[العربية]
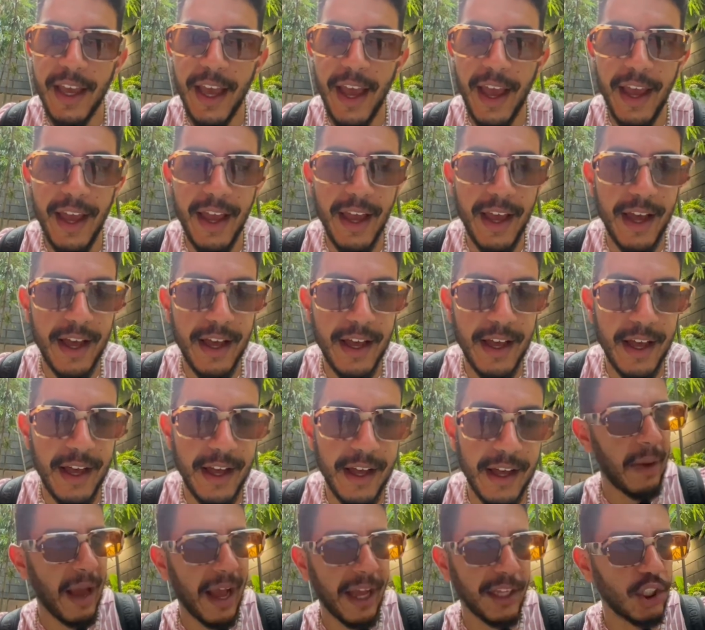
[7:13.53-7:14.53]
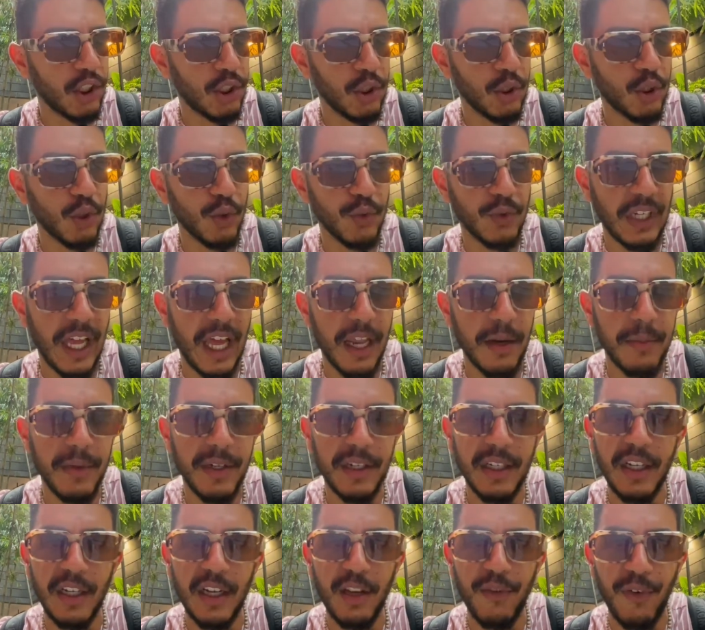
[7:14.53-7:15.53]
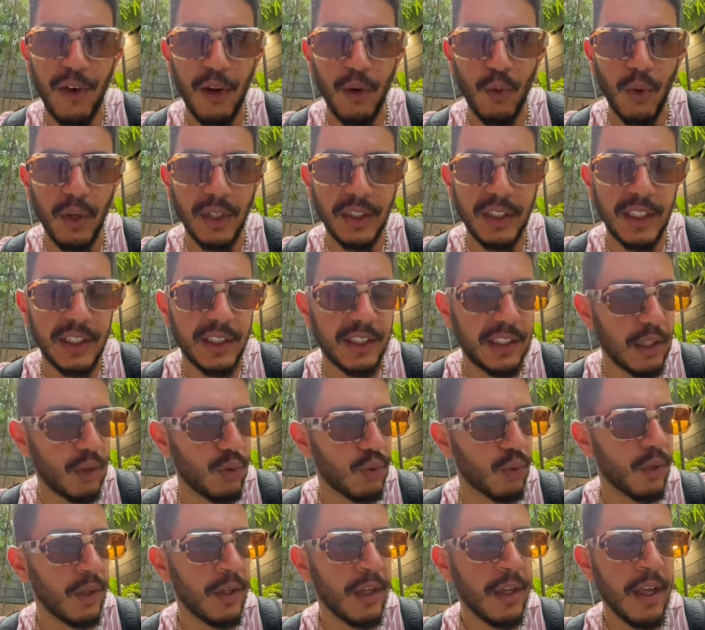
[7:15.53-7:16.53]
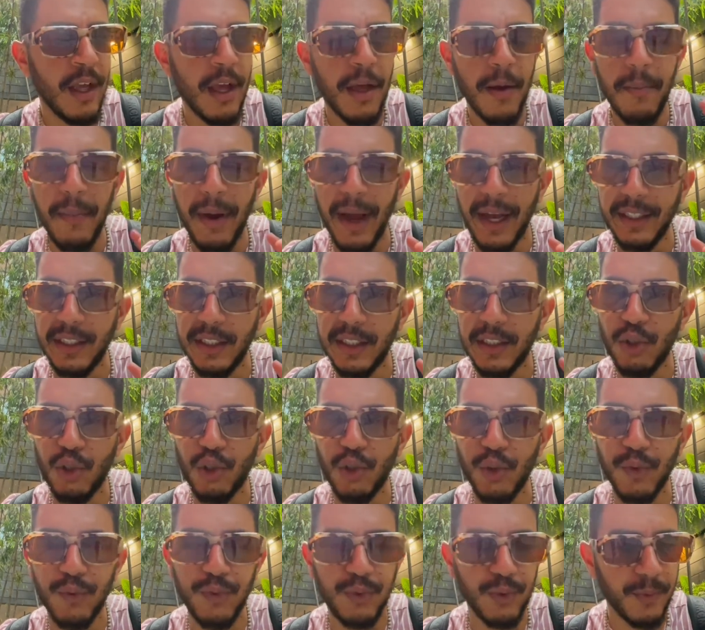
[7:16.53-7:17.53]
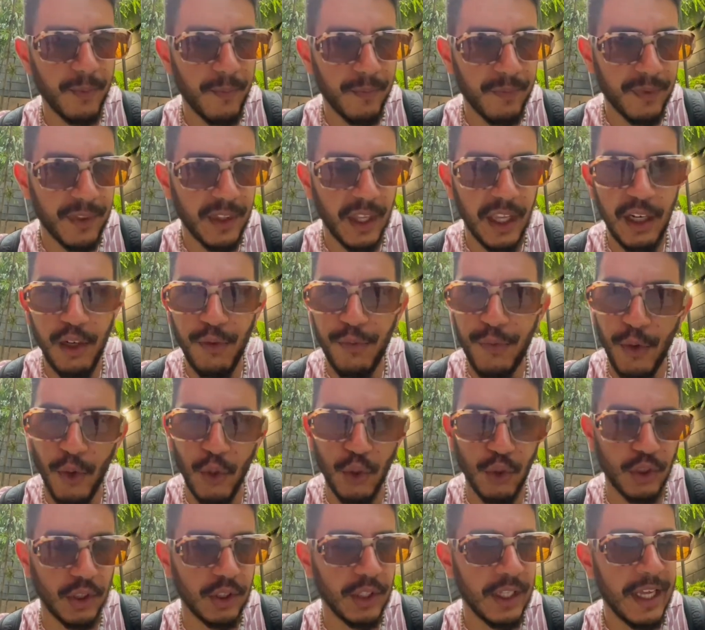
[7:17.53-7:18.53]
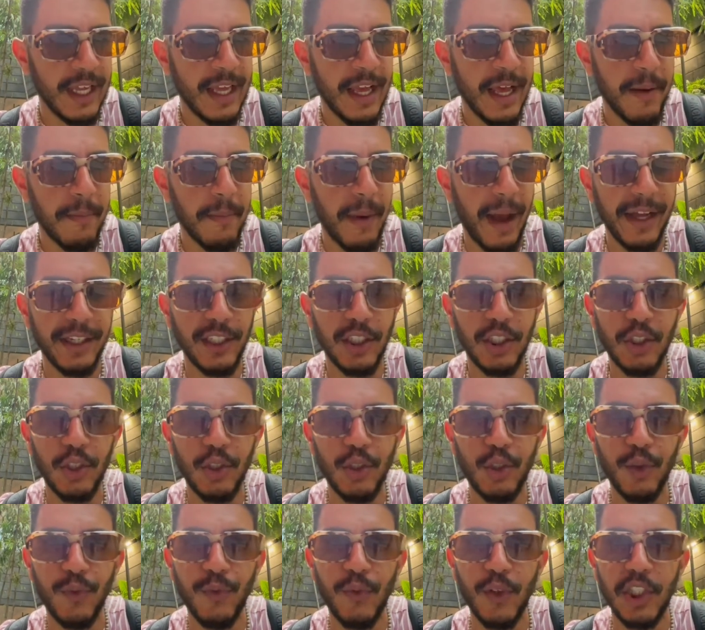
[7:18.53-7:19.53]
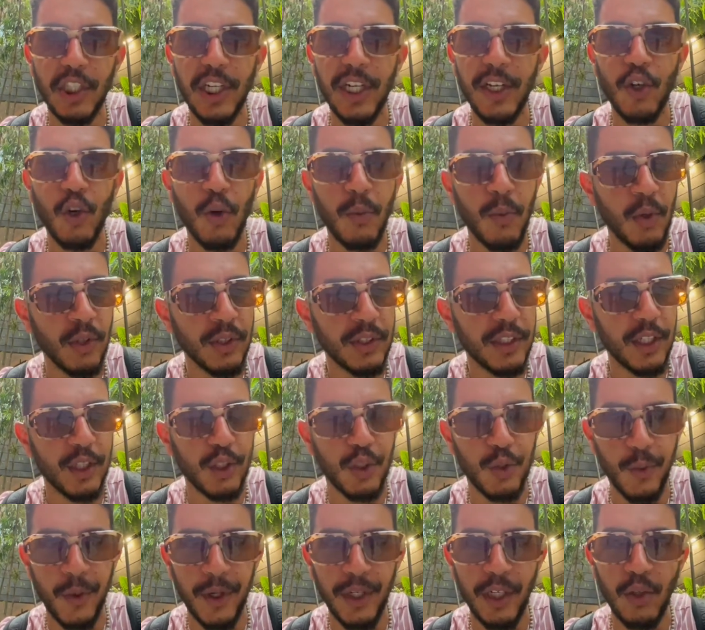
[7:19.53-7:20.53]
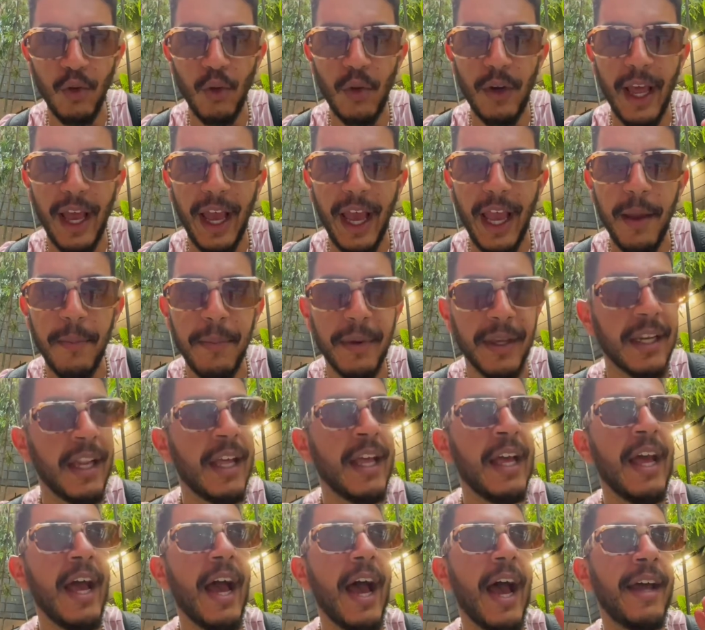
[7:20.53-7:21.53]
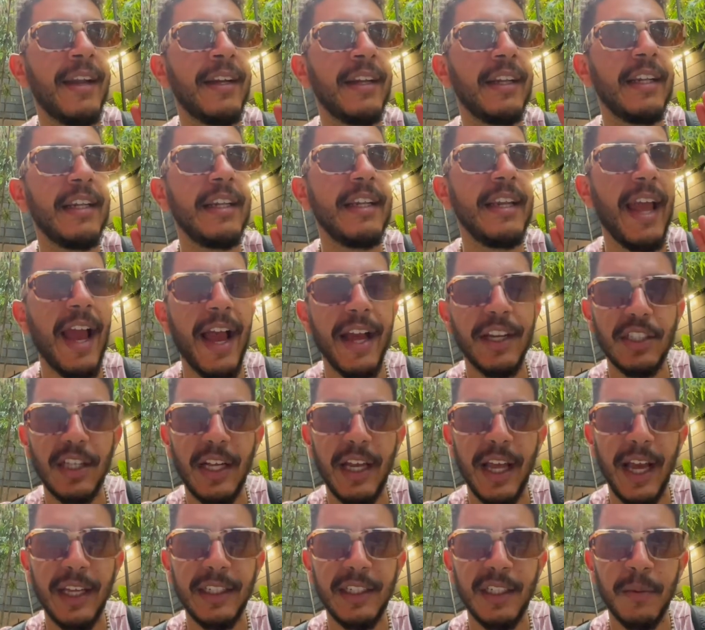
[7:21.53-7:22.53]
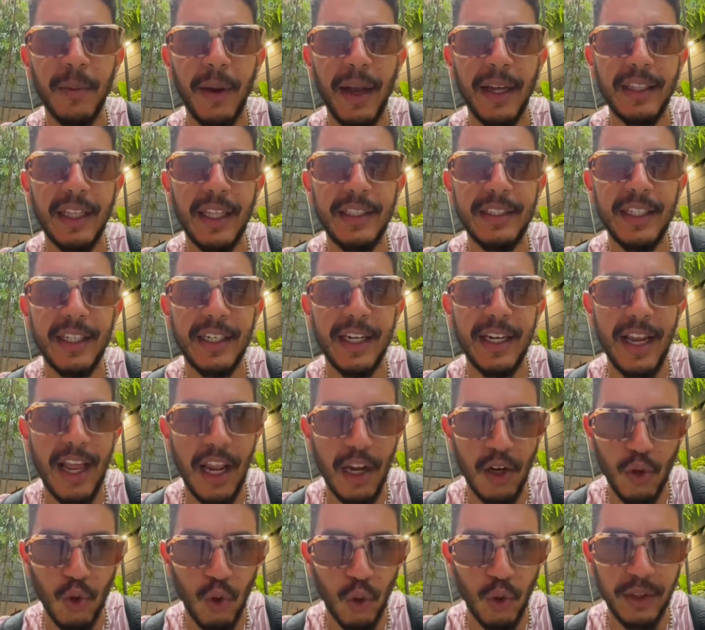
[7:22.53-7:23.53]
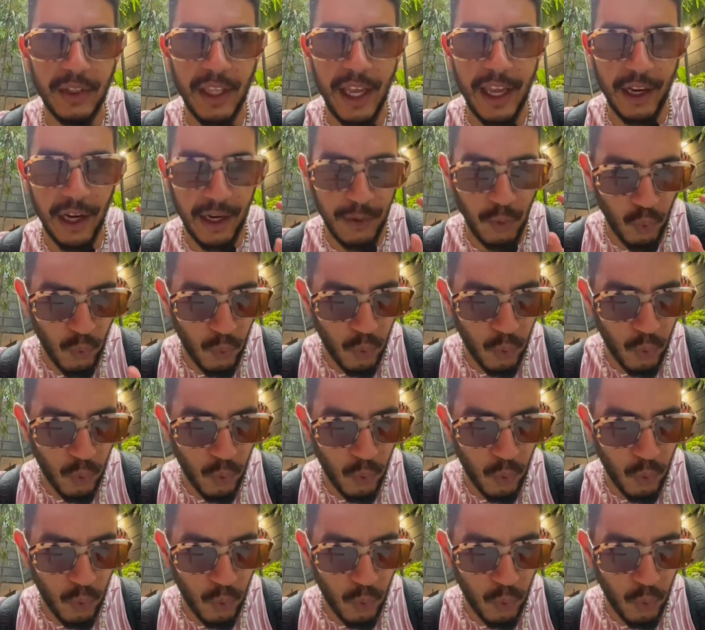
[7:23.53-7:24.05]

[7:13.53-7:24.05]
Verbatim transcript: اي euh، ما غاديش نشوف شحال من لي فالوور تيتزادوا ما غاديش نشوف الفيوز ما غاديش نشوف واش لي كومونتير زوينين ولا خايبين انا اللي حاجه اللي غادي نبقى تندير على الجول تاعي